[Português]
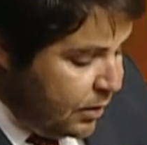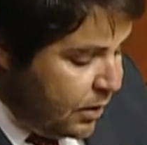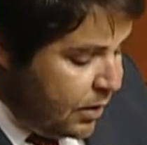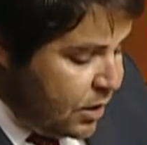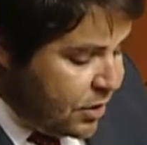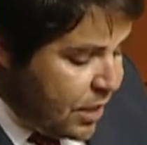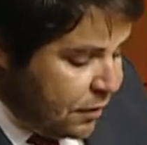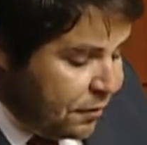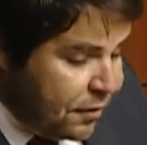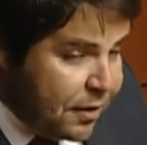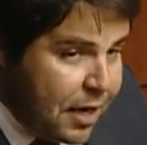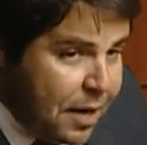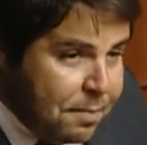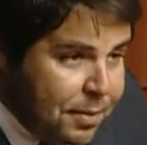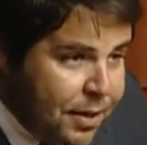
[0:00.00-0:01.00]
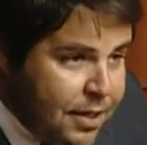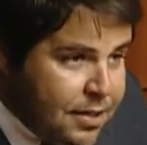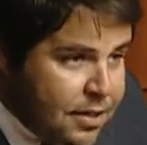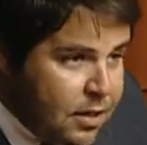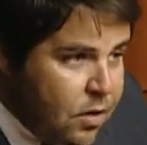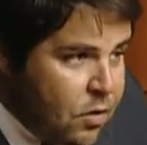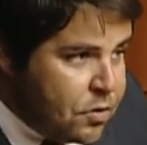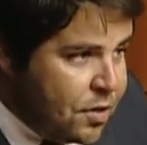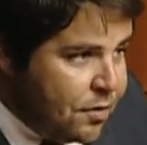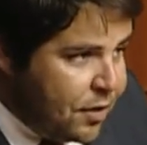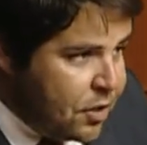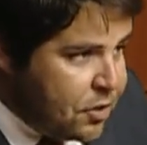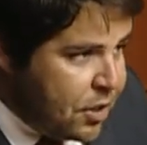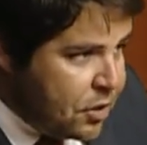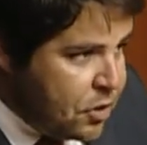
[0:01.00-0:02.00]
está a defender a empresa aos
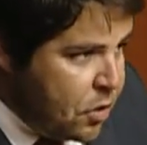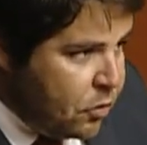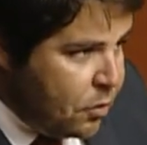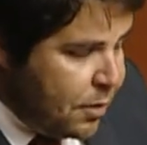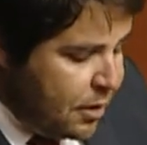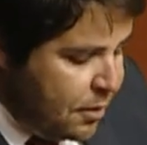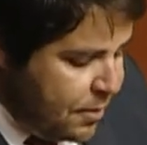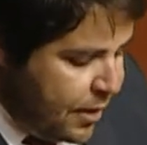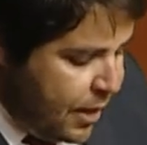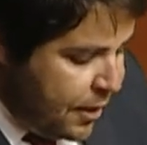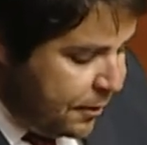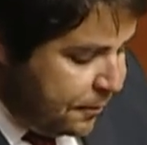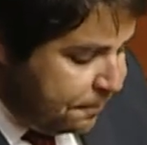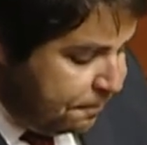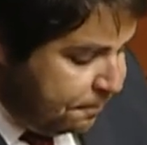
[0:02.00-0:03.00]
interesses da região autónoma da Madeira.